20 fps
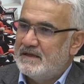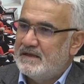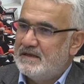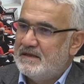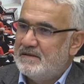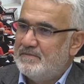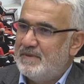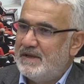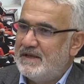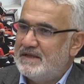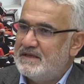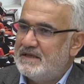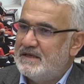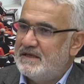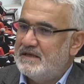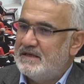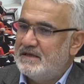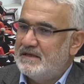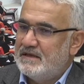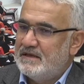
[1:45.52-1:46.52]
e,
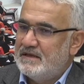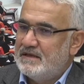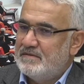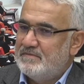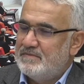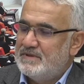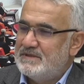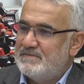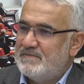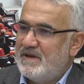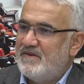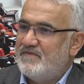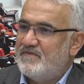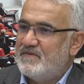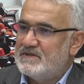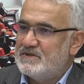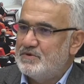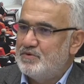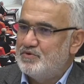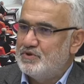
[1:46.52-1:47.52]
belki bizim en
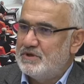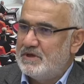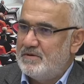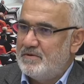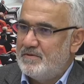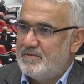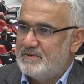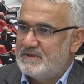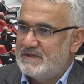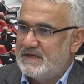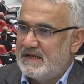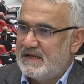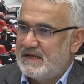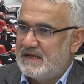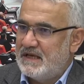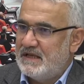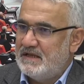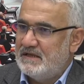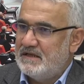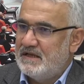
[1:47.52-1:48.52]
fazla öncelememiz
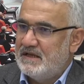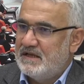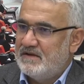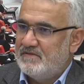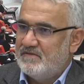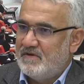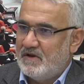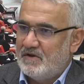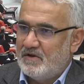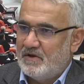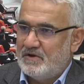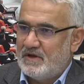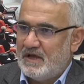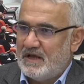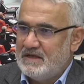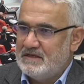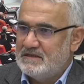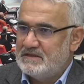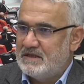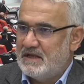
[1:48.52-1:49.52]
gereken ve Allah'ın
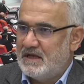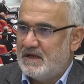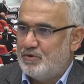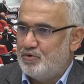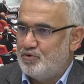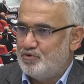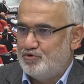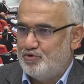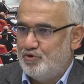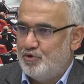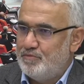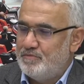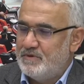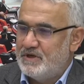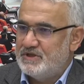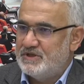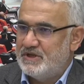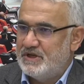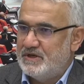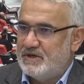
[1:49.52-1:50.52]
asla hoş
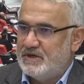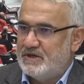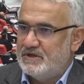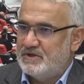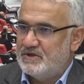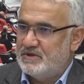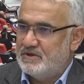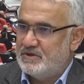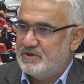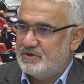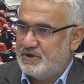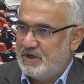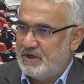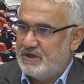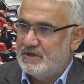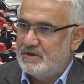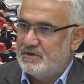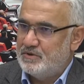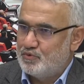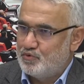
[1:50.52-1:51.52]
görmeyeceği e,
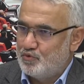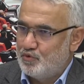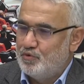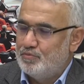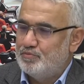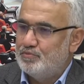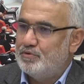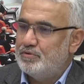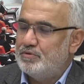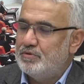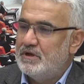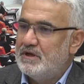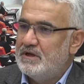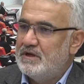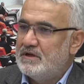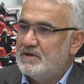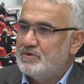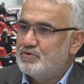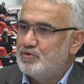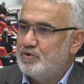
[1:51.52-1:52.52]
şey zulümdür.
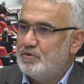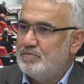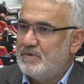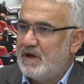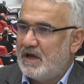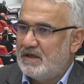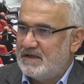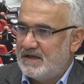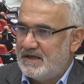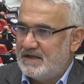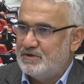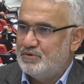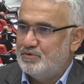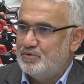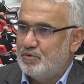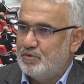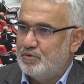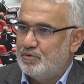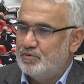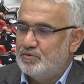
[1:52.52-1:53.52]
Zulüm de adaletin
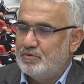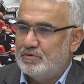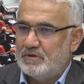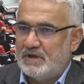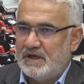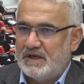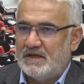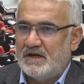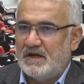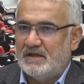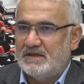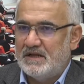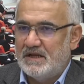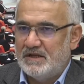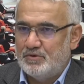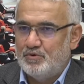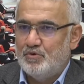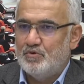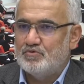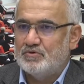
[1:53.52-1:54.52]
yokluğudur. Eğer
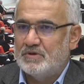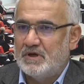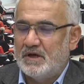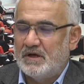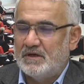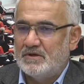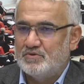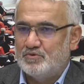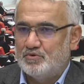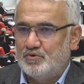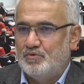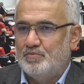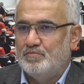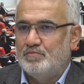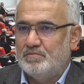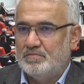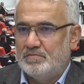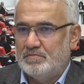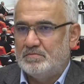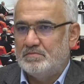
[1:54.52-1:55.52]
adalet yoksa
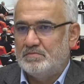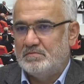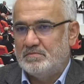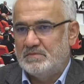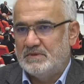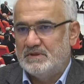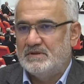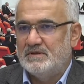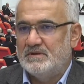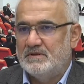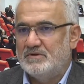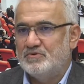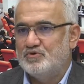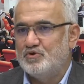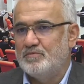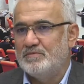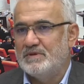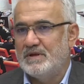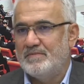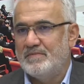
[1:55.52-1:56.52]
zulüm e,
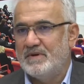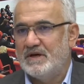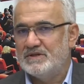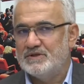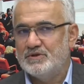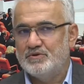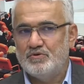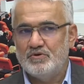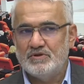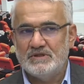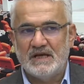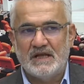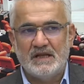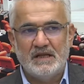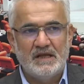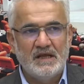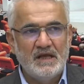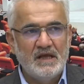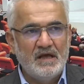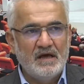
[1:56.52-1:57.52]
zulümden bahsediyoruz.
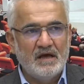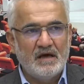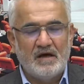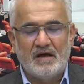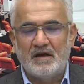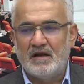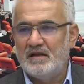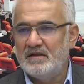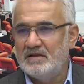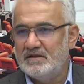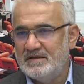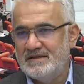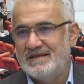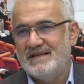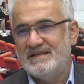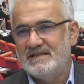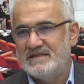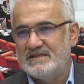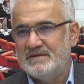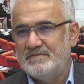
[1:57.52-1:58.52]
Yani Karanlığın
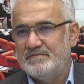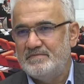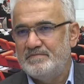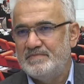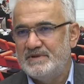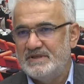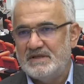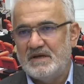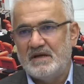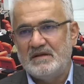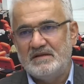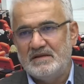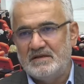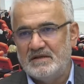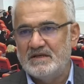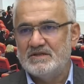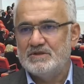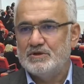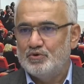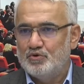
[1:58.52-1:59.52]
kendisi bizatihi
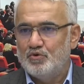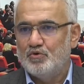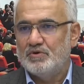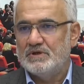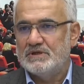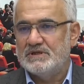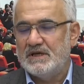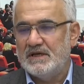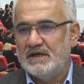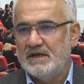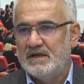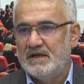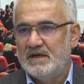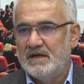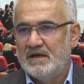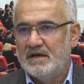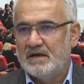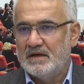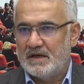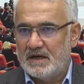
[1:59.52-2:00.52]
nasıl yok ise
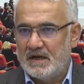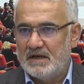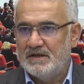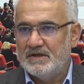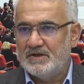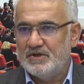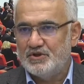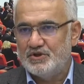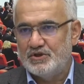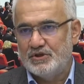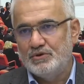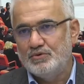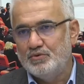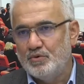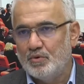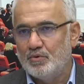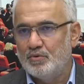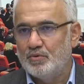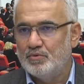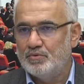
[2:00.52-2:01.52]
karanlık ışığın
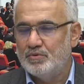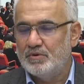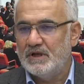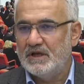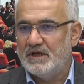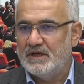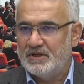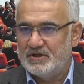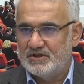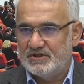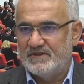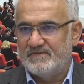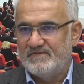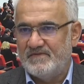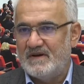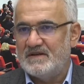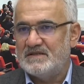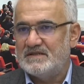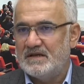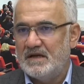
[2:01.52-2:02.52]
yokluğudur. Eğer ışık
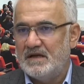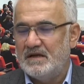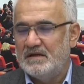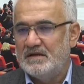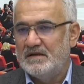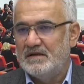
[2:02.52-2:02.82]
varsa